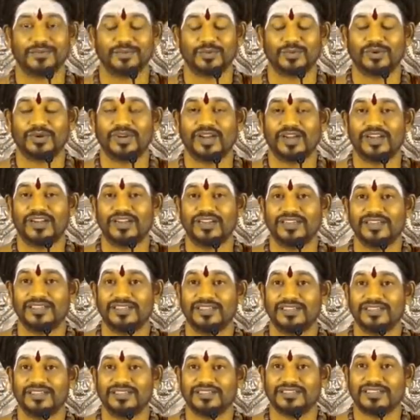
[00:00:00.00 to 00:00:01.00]
ஒரு நாள்
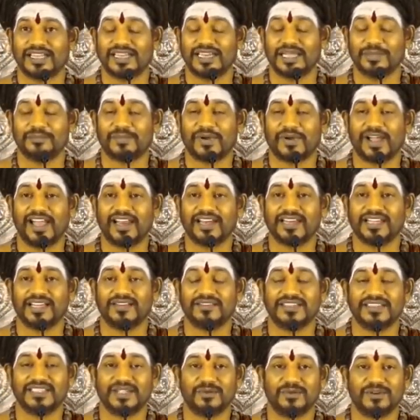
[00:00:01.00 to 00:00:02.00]
தன்னை
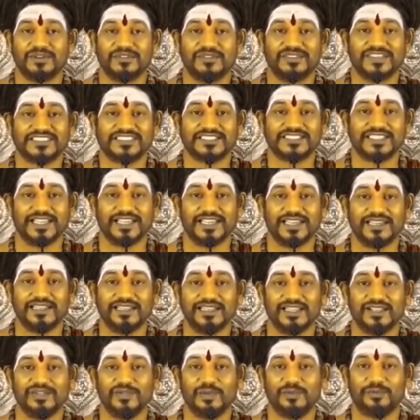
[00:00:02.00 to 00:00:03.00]
பார்க்க வந்த ஒரு
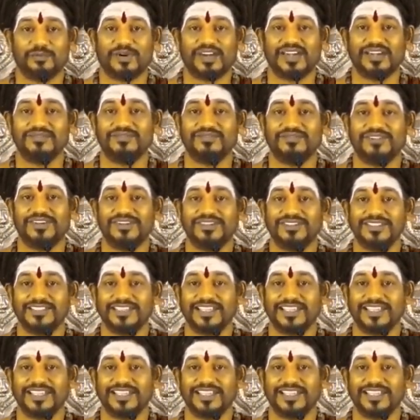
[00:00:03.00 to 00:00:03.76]
விவசாயியிடம் ஏதோ பழம் வேணும்னு